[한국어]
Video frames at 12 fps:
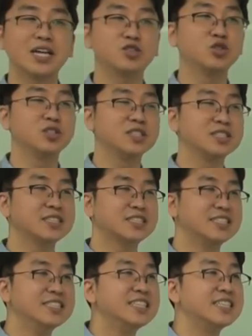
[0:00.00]
할 수 있는
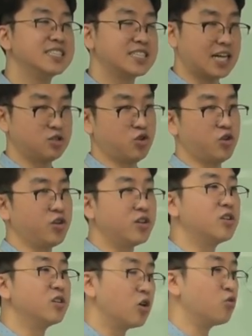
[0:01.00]
근기를 갖춰요.
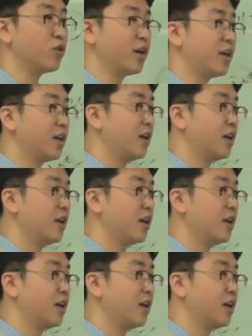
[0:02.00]
이런 경우에.